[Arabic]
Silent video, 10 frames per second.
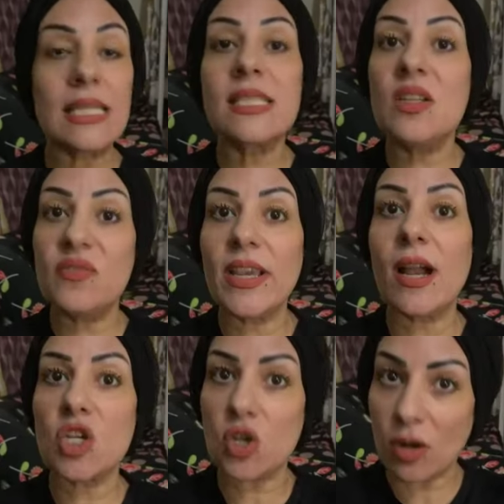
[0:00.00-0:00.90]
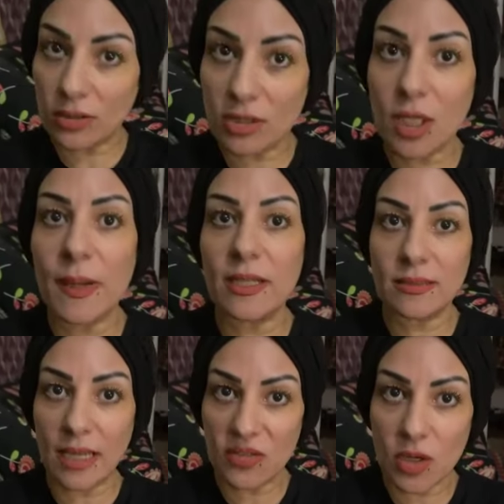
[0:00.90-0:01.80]
هنزل فيها عشان خاطر
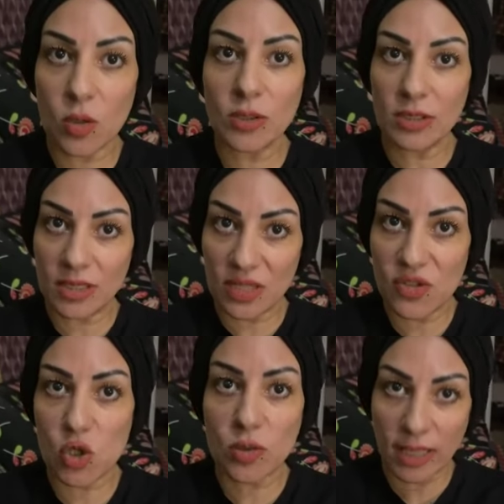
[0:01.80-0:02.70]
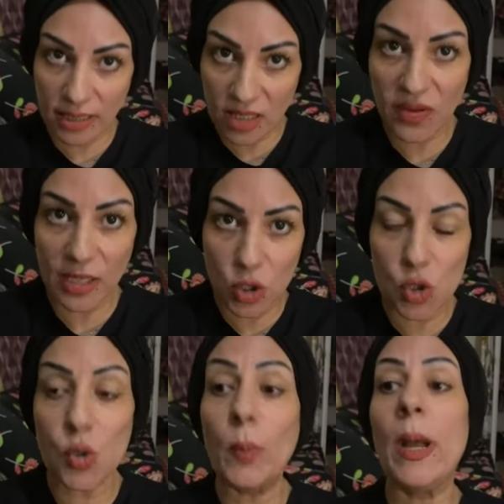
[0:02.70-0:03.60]
طبعا انت عارف قنوات التلفزيون تختلف على
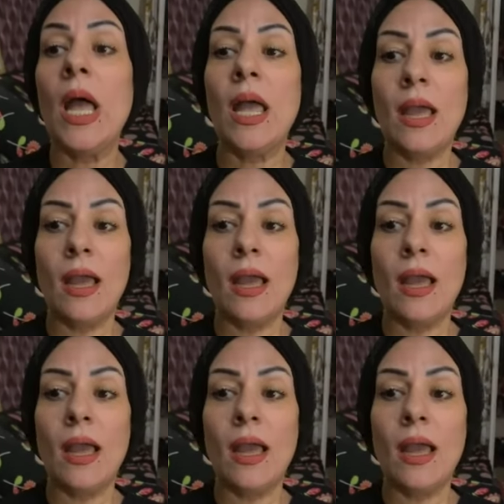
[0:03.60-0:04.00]
اليوتيوب